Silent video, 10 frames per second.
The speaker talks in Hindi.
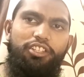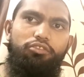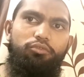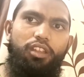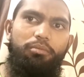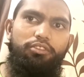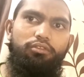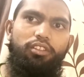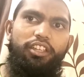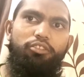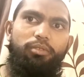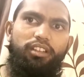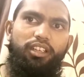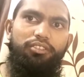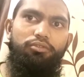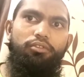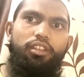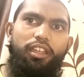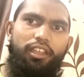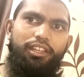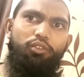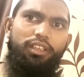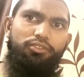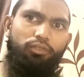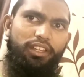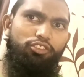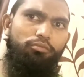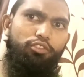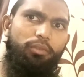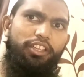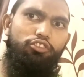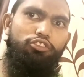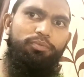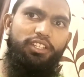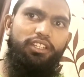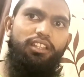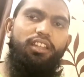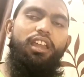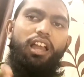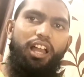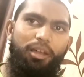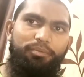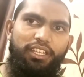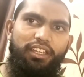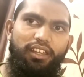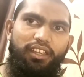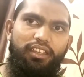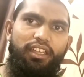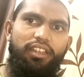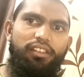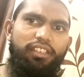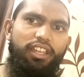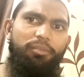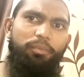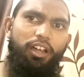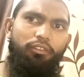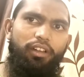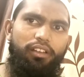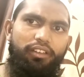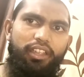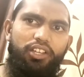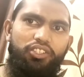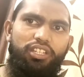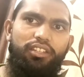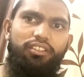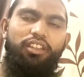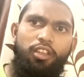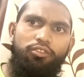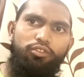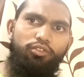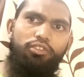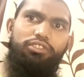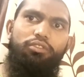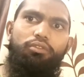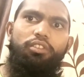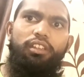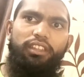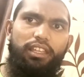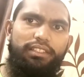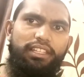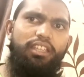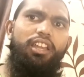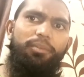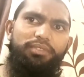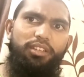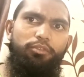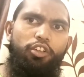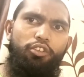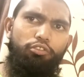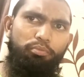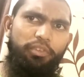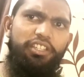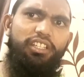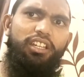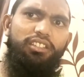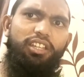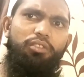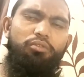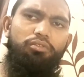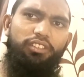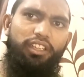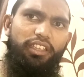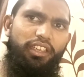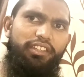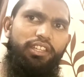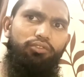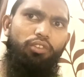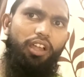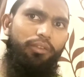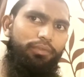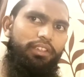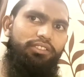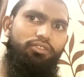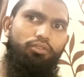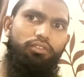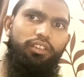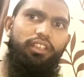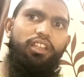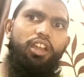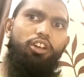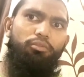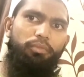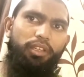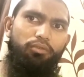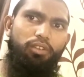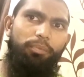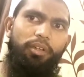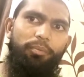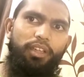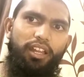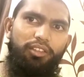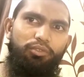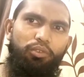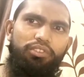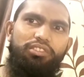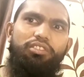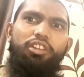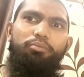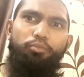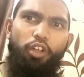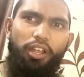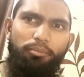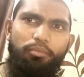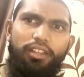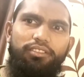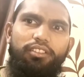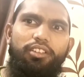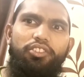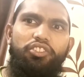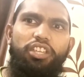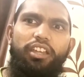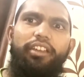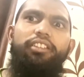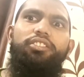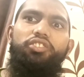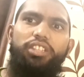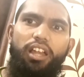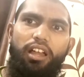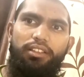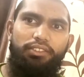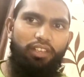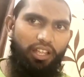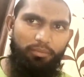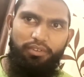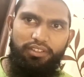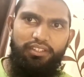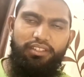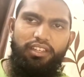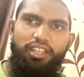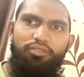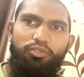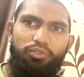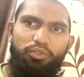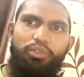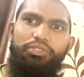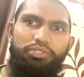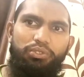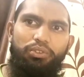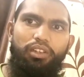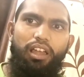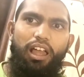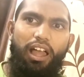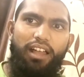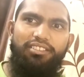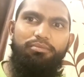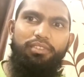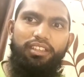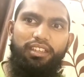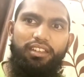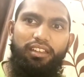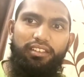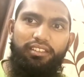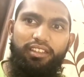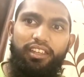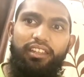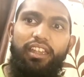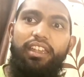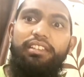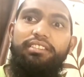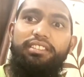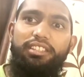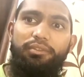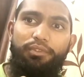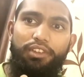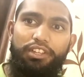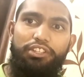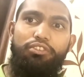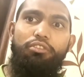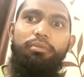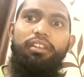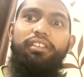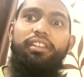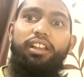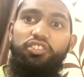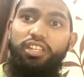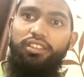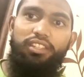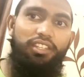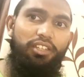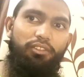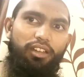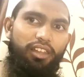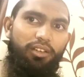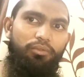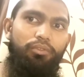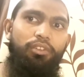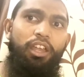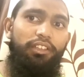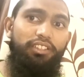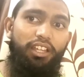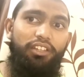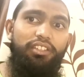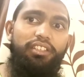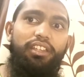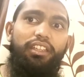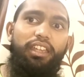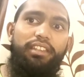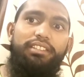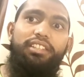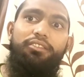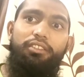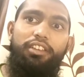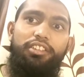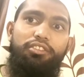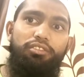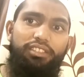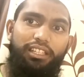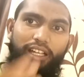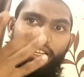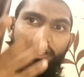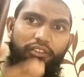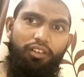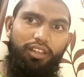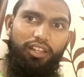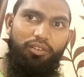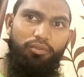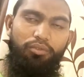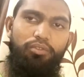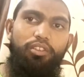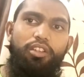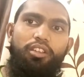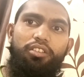वालेकुम रहमतुल्लाहि वरकत हेलो गाइस वेलकम टू माय यूट्यूब चैनल आप देख रहे हैं रियल पावर रिएक्शन तो दोस्तों कैसे हैं आप सब उम्मीद करता हूं कि खैरियत और आफियत से होंगे और मैं हूं आपका प्यारा दोस्त मोहम्मद शहन शाह साबड़ी तो दोस्तों आज मैं एक ऐसी वीडियो में रिएक्शन देने वाला हूँ यानी एक ऐसी वीडियो दिखाने वाला हूँ